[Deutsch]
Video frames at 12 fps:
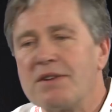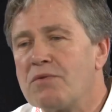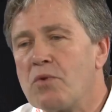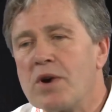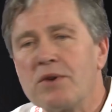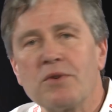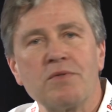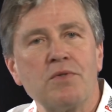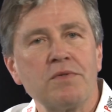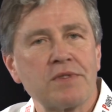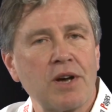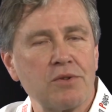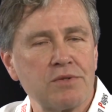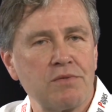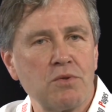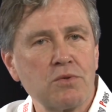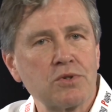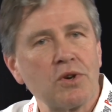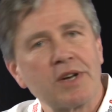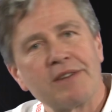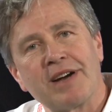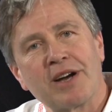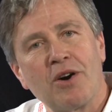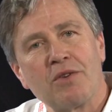wenn vorher nur 5000 Flugzeuge
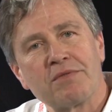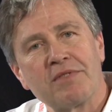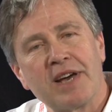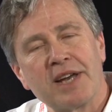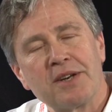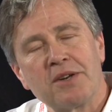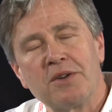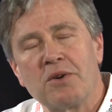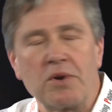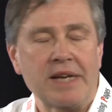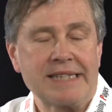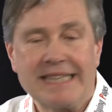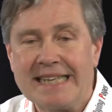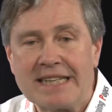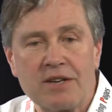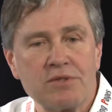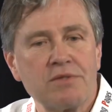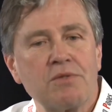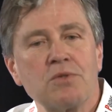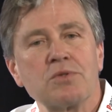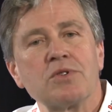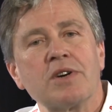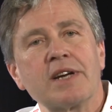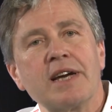verkauft werden oder 10.000
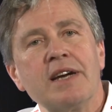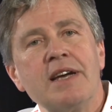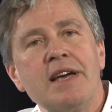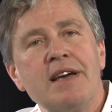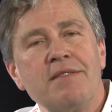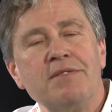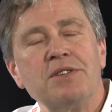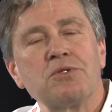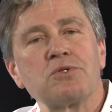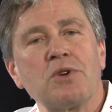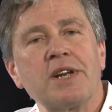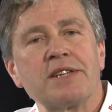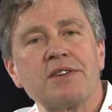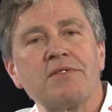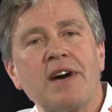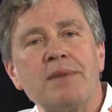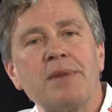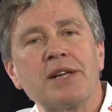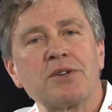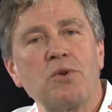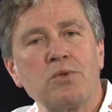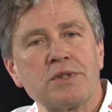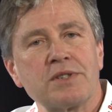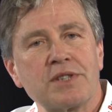Flugzeuge, wieso soll das auf einmal ein
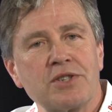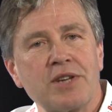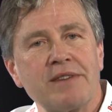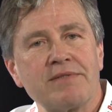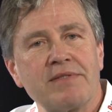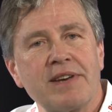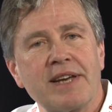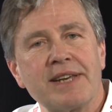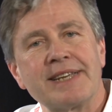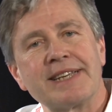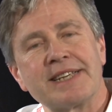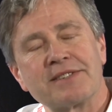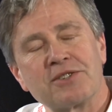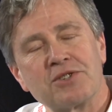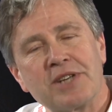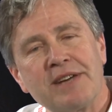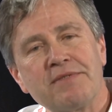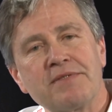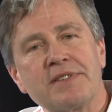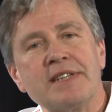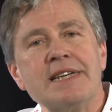großes Geschäft werden? Das Geschäft